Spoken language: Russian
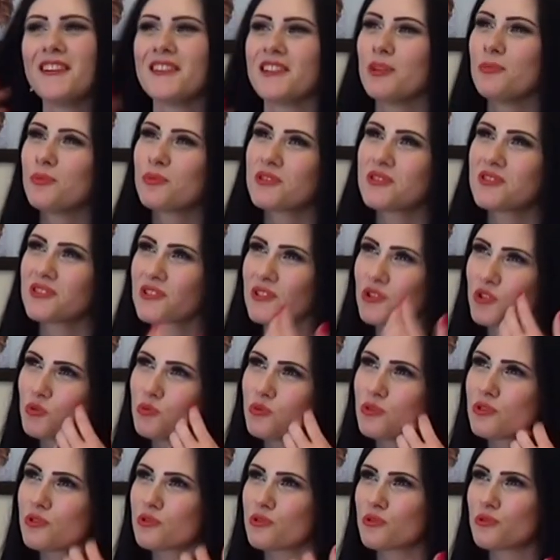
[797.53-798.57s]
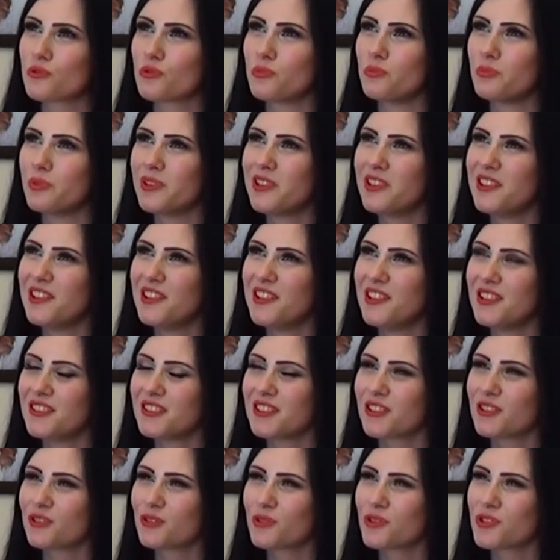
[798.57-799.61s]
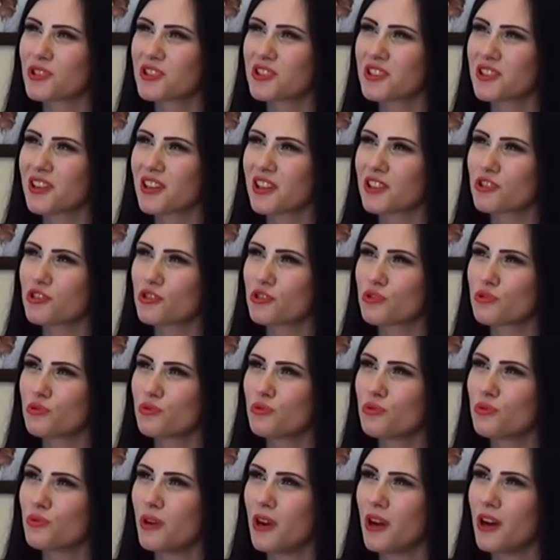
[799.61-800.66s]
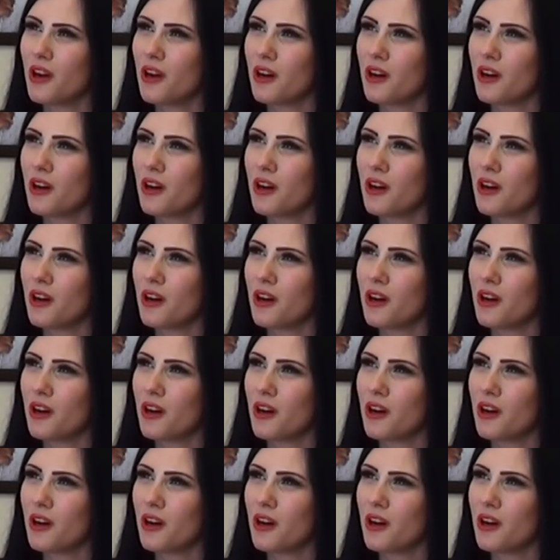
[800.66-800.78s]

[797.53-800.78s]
Я просто задумываюсь, что, блин, я тоже так хочу.